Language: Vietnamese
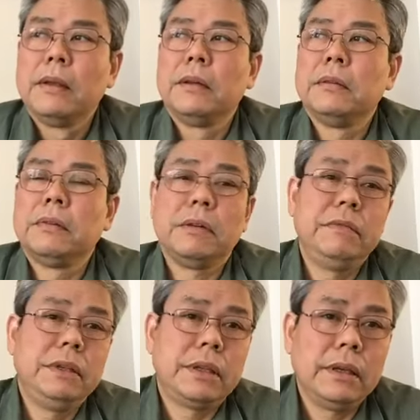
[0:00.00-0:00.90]
và
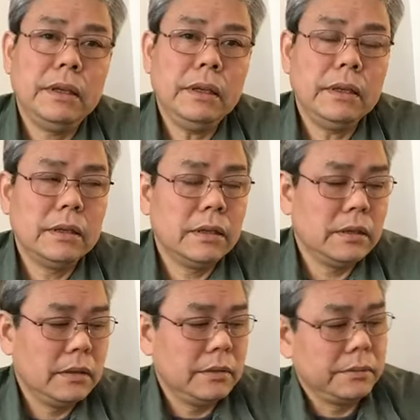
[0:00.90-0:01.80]
vì thế ờ,
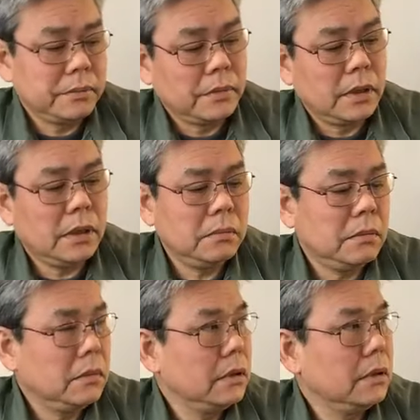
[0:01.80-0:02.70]

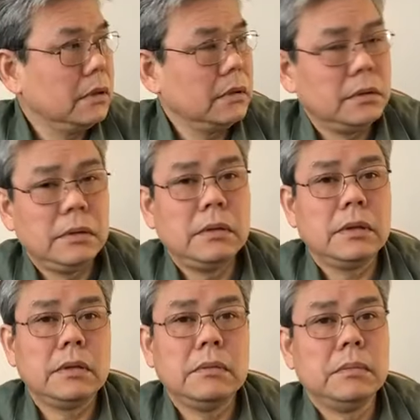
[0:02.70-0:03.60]
ông ờ,
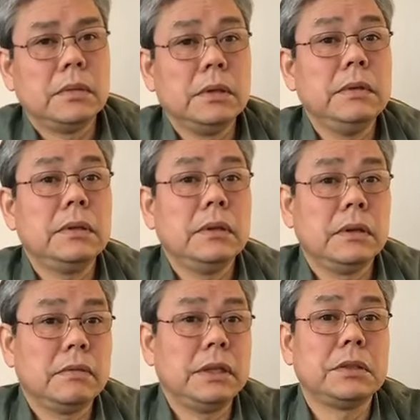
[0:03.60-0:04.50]
Donald Trump đối với tôi
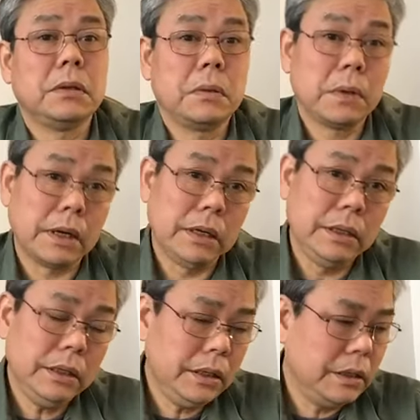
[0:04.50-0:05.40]
là vai trò quản
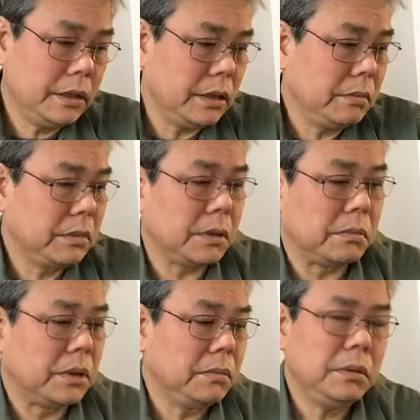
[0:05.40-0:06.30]
lý ông
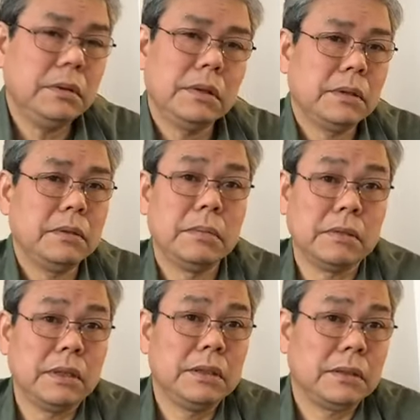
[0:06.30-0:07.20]
tổng thống Donald Trump là
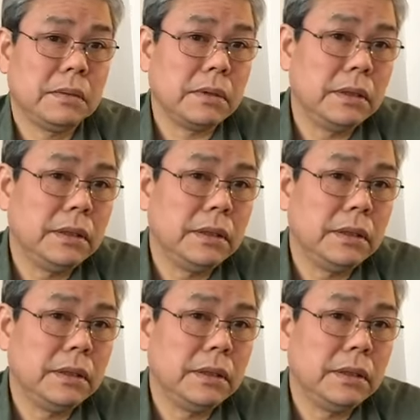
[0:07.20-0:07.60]
vai trò quản